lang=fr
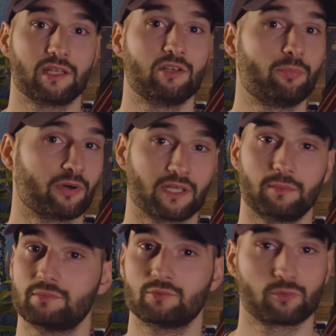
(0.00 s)
Et le
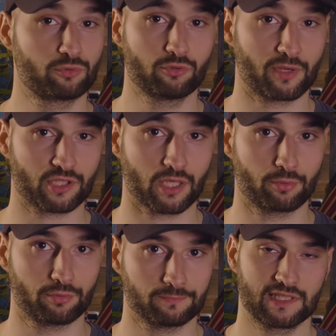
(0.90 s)
portable non plus ne marchera
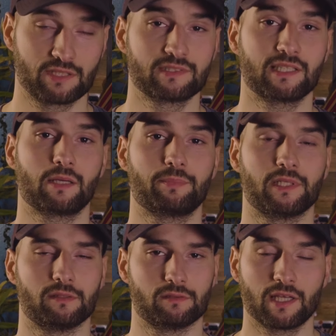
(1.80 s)
plus. Si vous êtes à
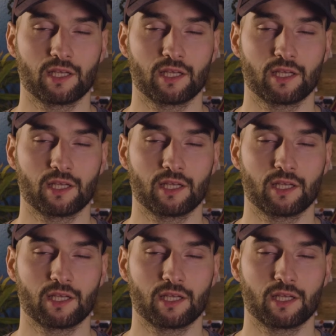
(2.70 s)
pied